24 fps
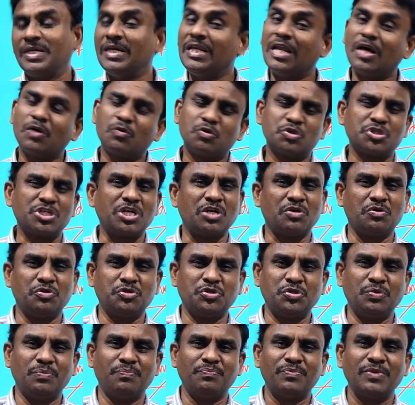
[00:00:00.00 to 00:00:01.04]
ఇలా క్వశ్చన్కి
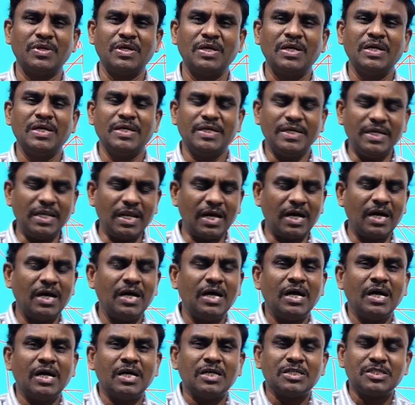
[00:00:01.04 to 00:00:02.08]
వచ్చినాం ఇలా
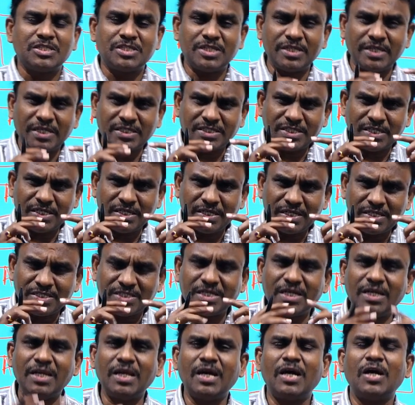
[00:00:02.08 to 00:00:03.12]
చిన్న చిన్న
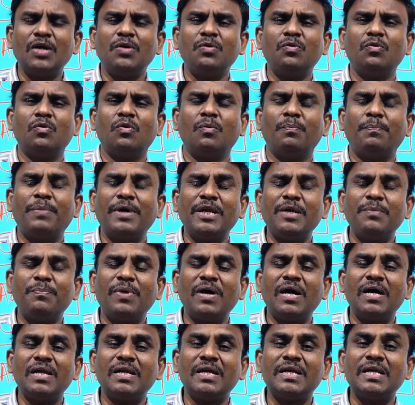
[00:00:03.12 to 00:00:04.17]
జిల్లాలు
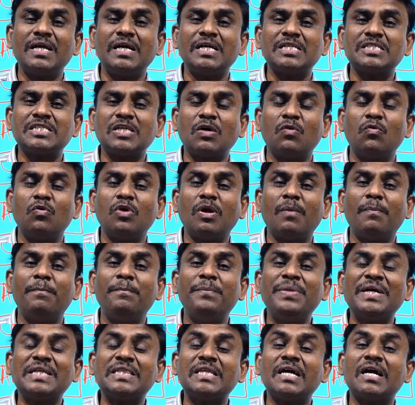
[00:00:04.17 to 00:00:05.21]
పరిపాలనా
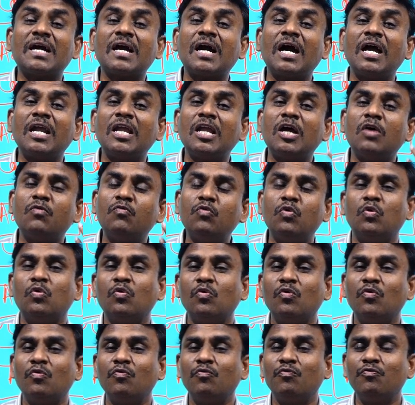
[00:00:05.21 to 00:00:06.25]
సౌలభ్యత కలవు
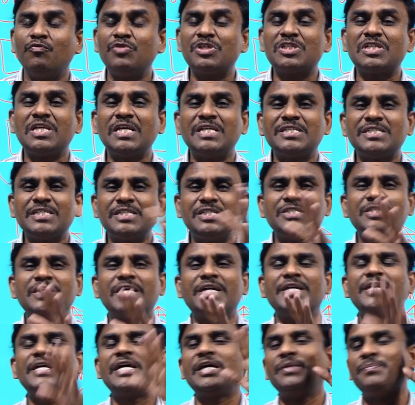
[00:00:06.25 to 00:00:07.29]

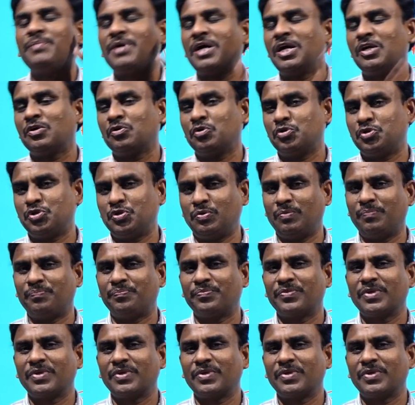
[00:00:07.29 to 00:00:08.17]
విశ్లేషించండి అని అడగొచ్చును